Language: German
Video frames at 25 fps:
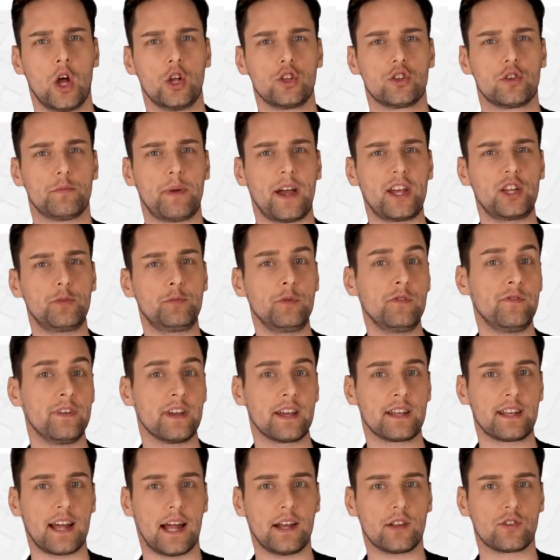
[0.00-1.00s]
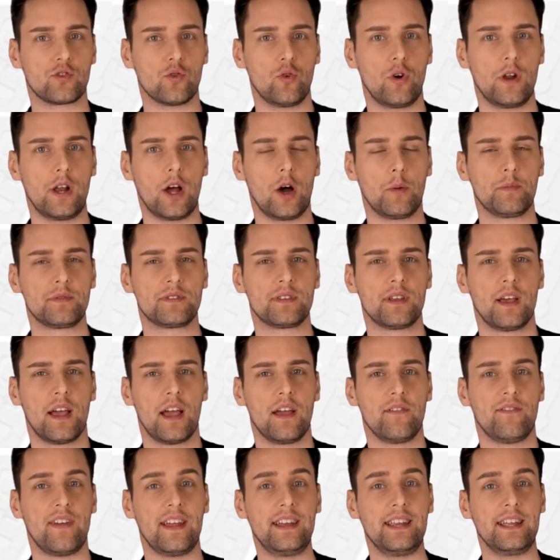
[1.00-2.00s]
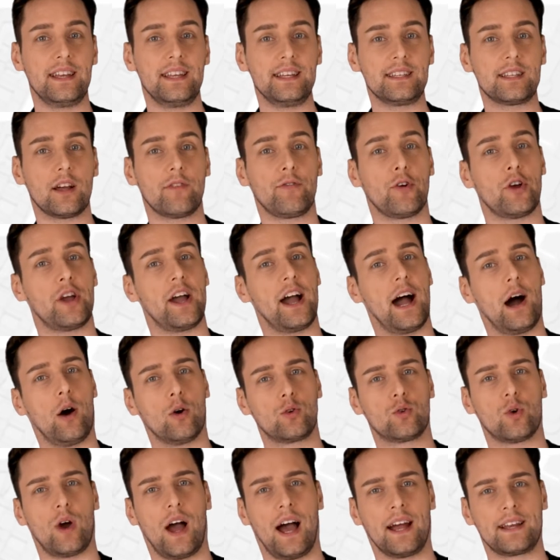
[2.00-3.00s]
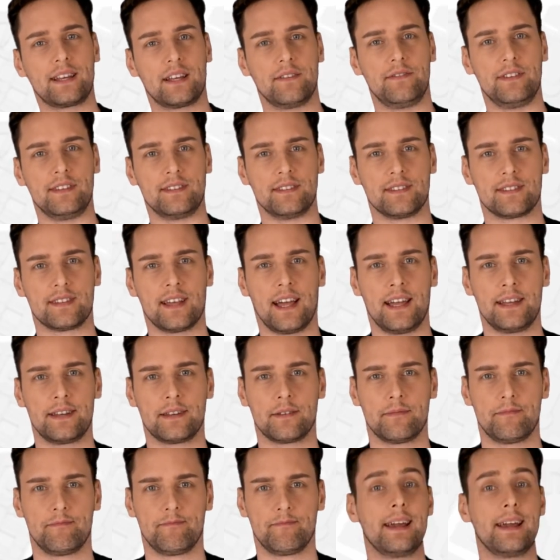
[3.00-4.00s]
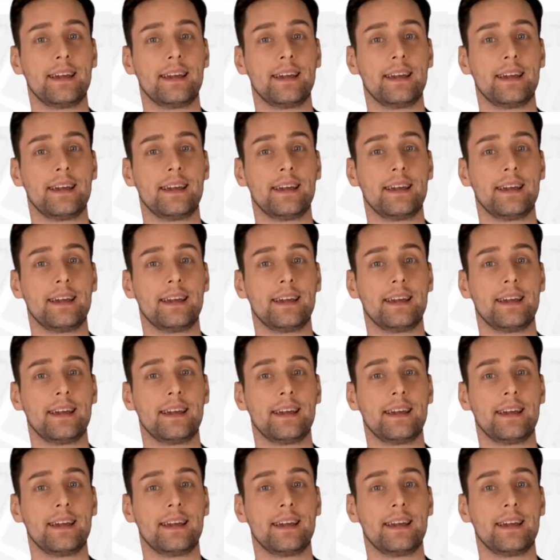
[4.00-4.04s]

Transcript: Zum Beispiel während eines Urlaubs, wenn ihr nicht auf euer Auto angewiesen seid.